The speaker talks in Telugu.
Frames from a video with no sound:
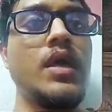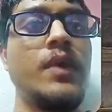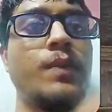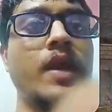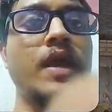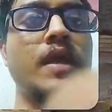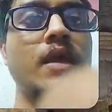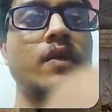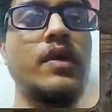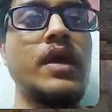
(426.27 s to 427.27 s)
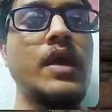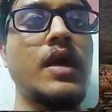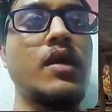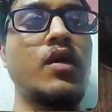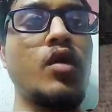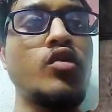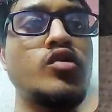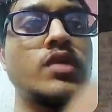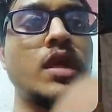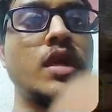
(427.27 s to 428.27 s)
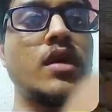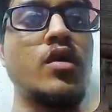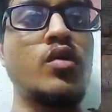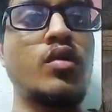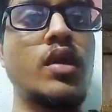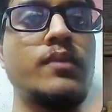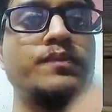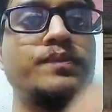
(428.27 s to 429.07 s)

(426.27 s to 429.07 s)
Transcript: ఇప్పుడు మనం ఏం చేద్దామంటే ఇక్కడ గ్లౌజ్ ఉందా లేదా కనుక్కుందాం